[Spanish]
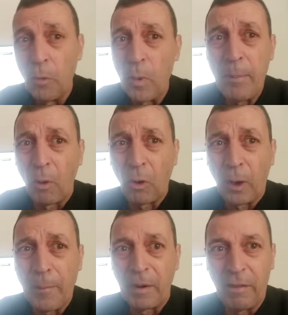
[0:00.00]
Tengo muy
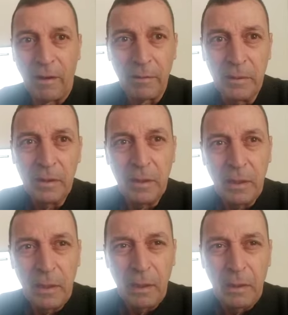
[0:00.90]
poco que perder.
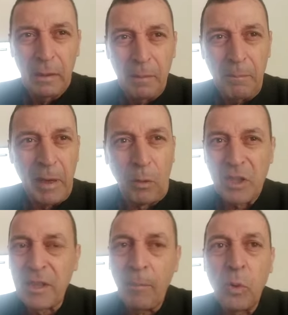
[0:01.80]
Me
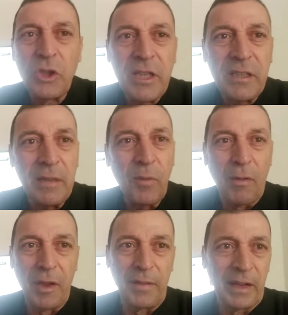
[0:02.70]
cuesta
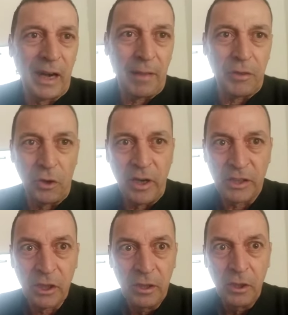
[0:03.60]
muchísimo hacer
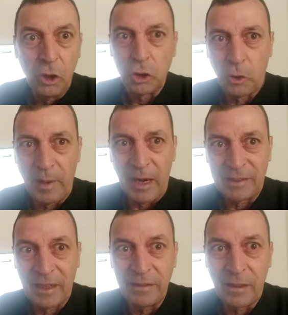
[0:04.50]
declaraciones sobre
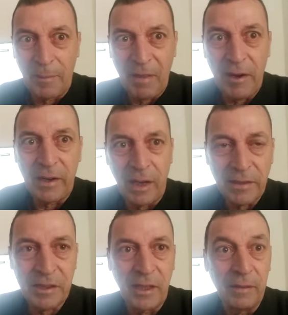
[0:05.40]
la Santa Madre
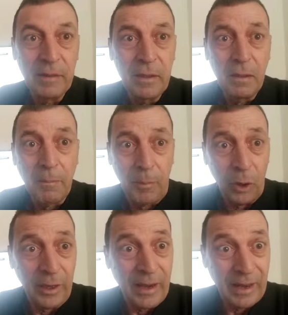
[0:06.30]
Iglesia,
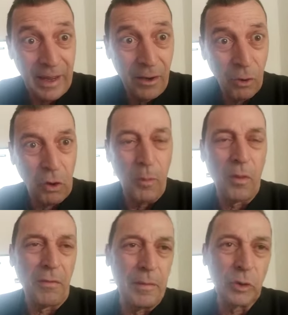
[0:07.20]
porque creo,
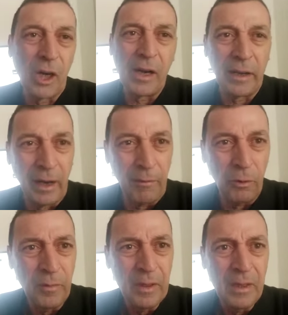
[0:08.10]
como decimos en el
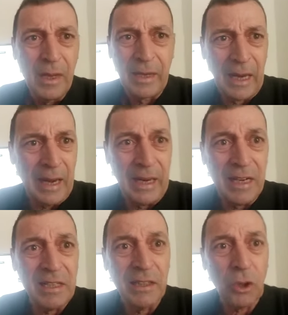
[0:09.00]
credo, que la
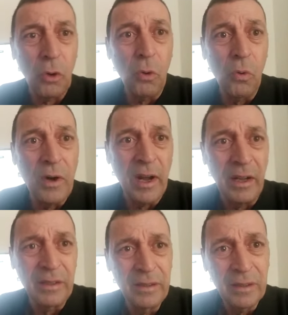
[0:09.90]
Iglesia es
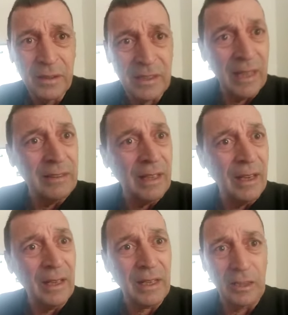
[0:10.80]
una,
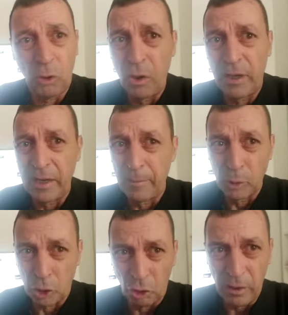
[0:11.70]
santa, católica y
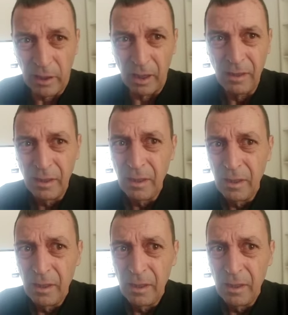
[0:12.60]
apostólica